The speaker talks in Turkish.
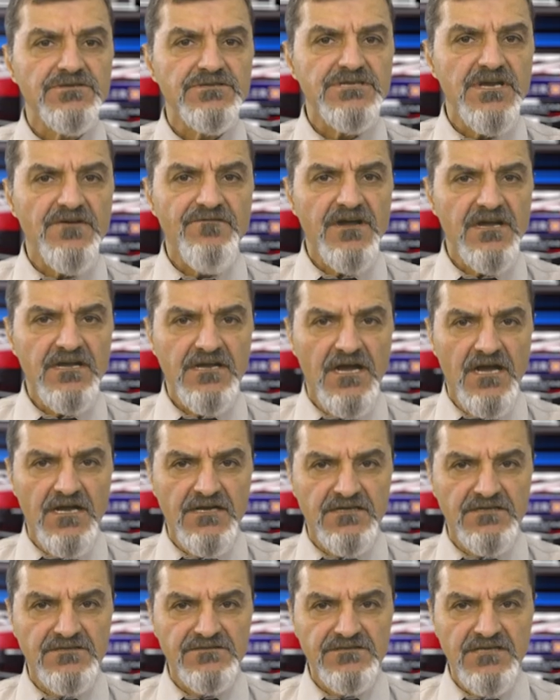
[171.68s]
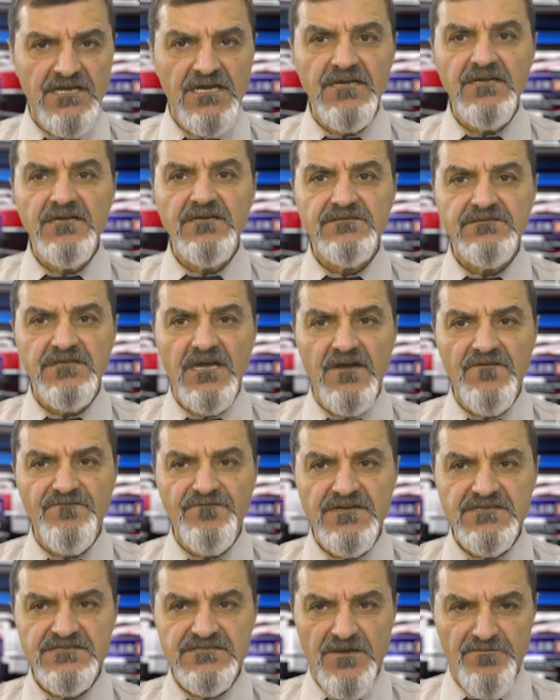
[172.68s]
Cavak hakkında daha
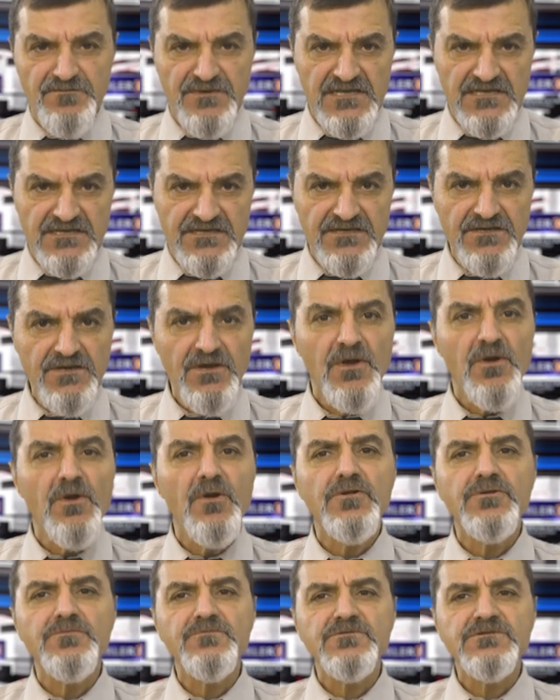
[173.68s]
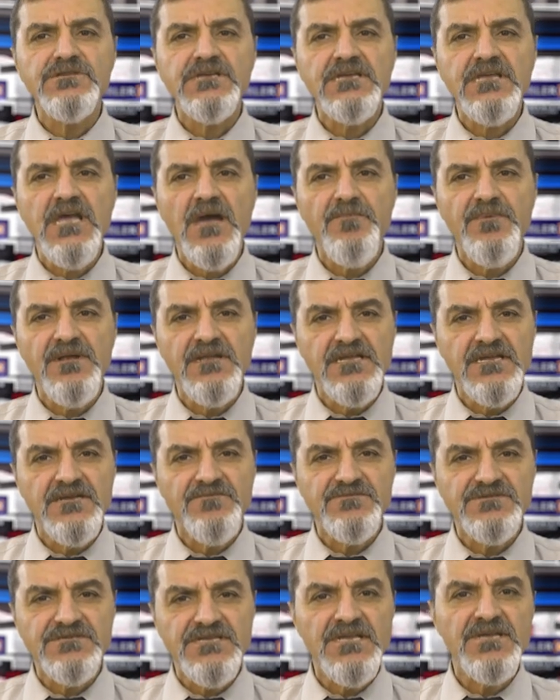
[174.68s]
fazla bilgiyi önümüzdeki
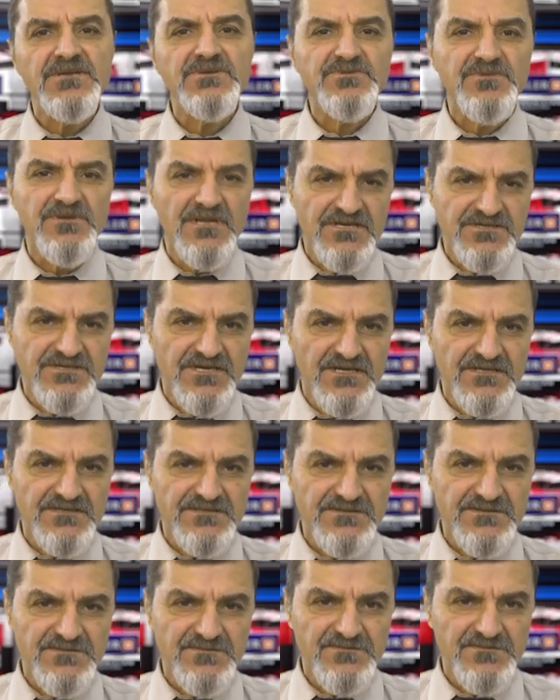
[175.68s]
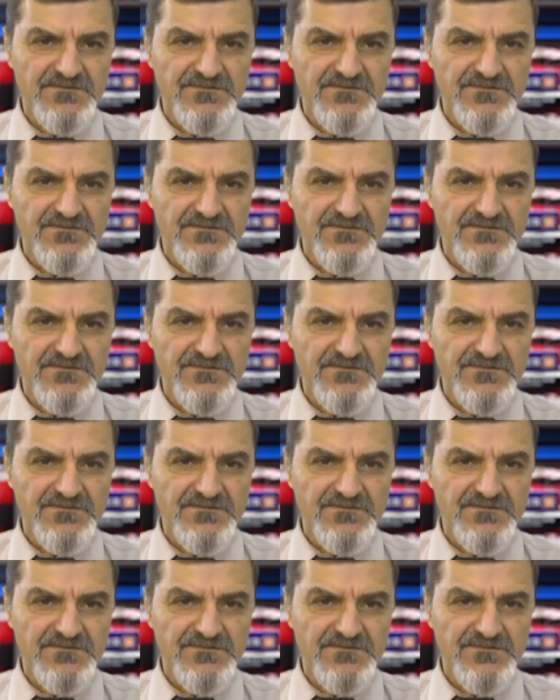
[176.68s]
haberlerimizde sunacağız.